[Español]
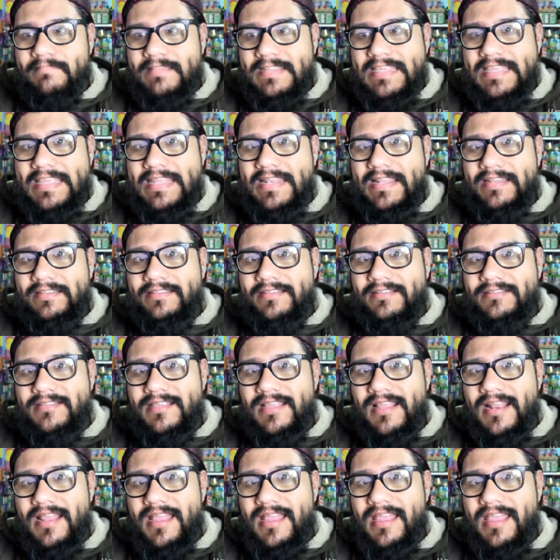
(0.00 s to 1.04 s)
y la
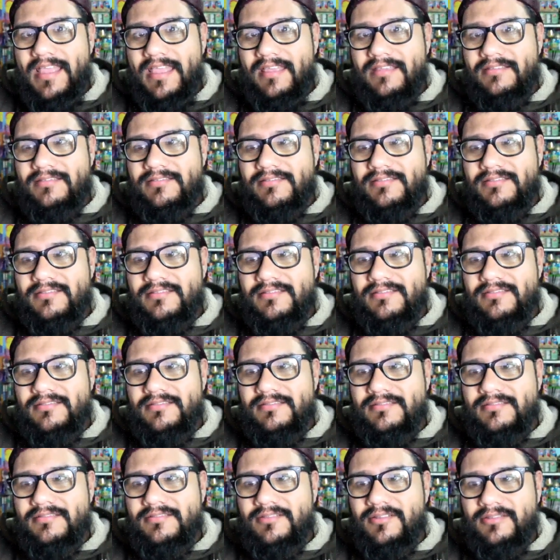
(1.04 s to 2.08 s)
tercera es
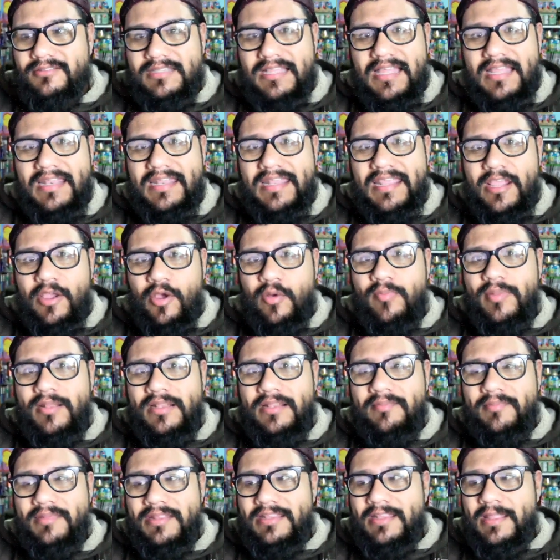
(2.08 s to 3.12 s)
total y
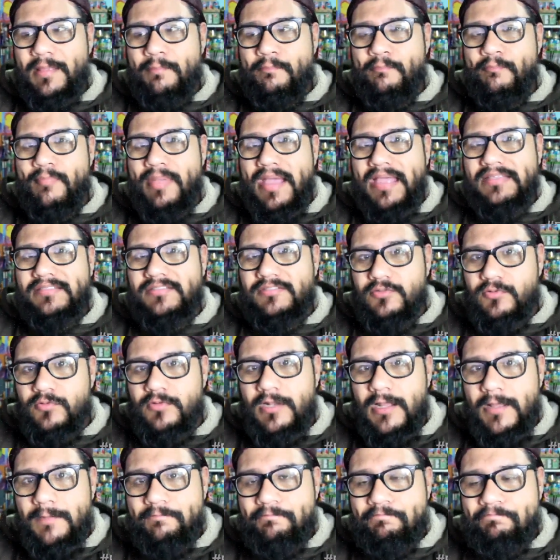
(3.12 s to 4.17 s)
completamente
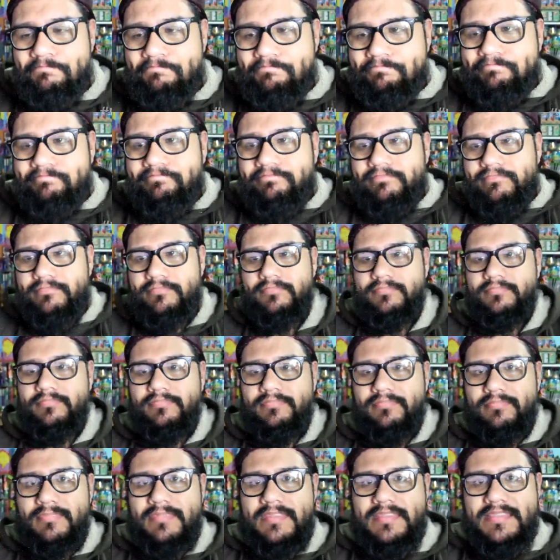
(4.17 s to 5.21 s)
basura.
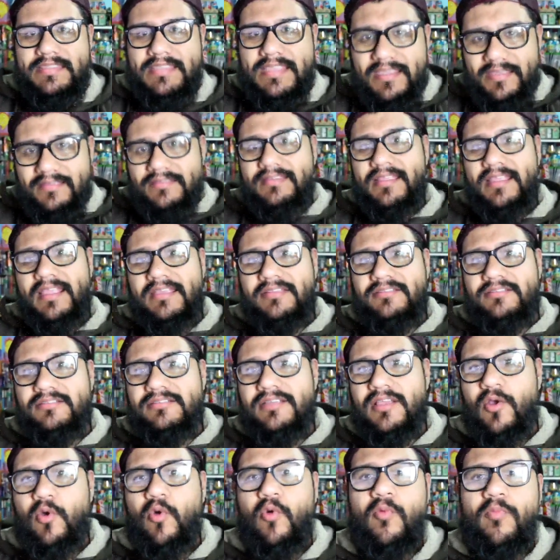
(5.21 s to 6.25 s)
Y en este caso
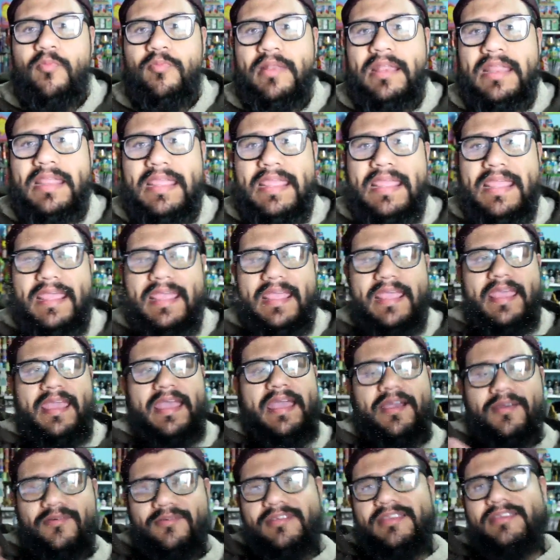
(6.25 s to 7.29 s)
se cumple,
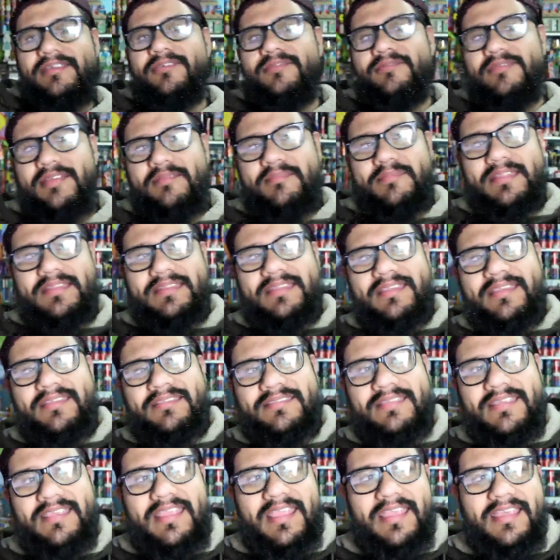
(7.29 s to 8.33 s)
aunque obviamente que
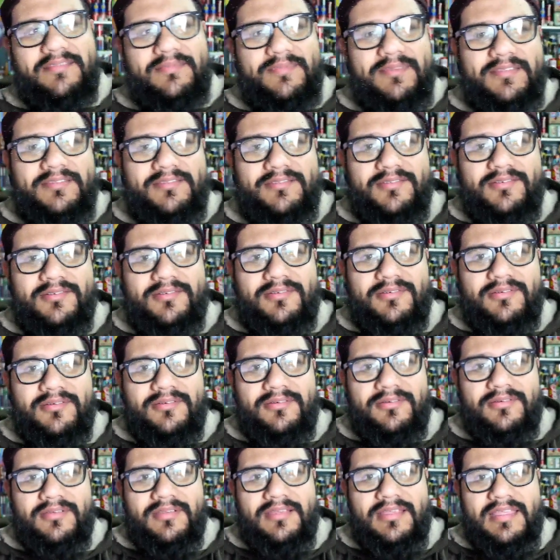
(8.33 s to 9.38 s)
si has
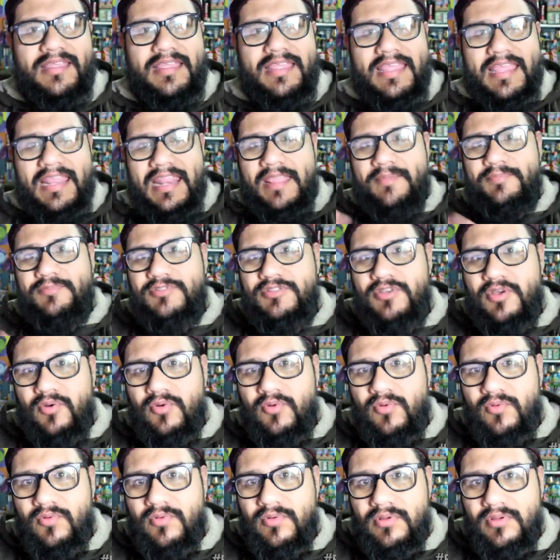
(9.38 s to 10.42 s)
visto
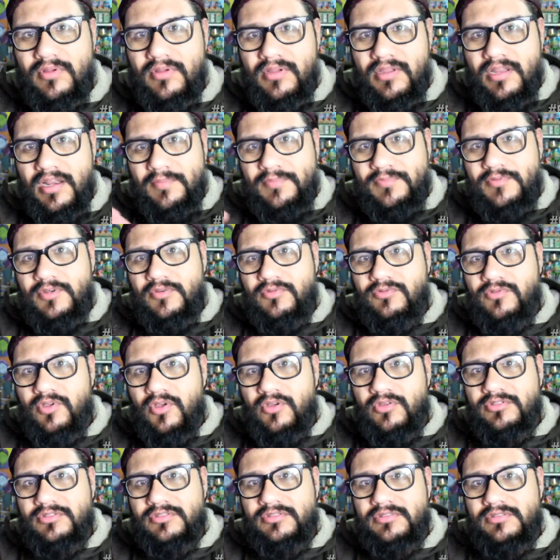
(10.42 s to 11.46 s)
Creepshow, Creepshow
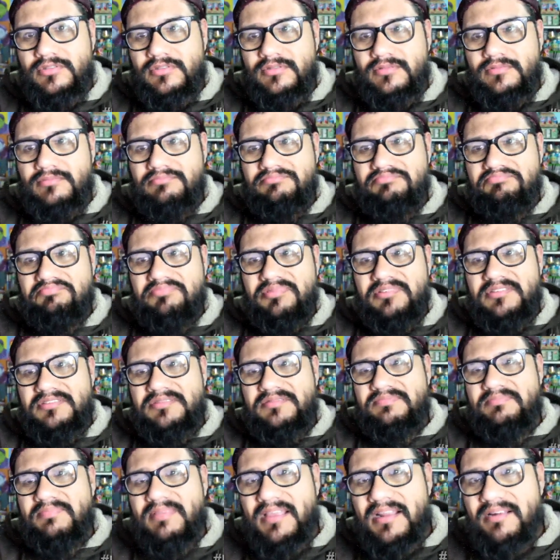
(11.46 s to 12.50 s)
2,
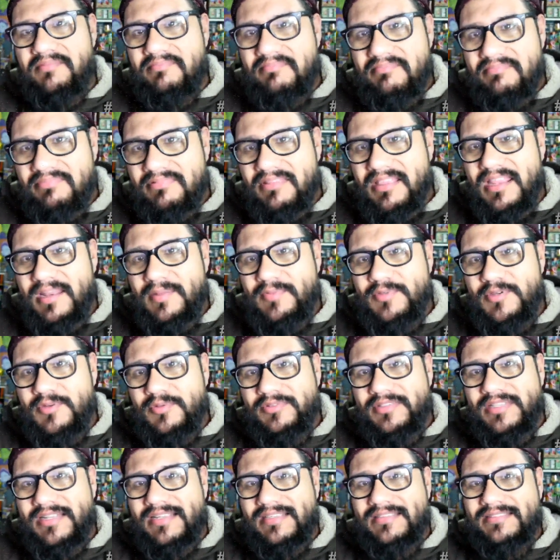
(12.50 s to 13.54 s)
pues ver Creepshow
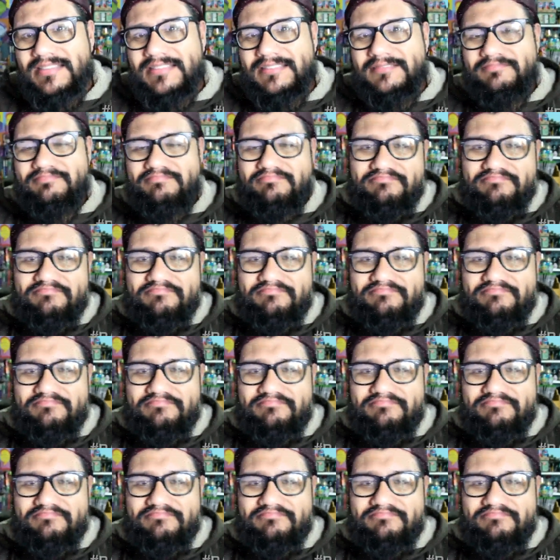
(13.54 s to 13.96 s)
3 es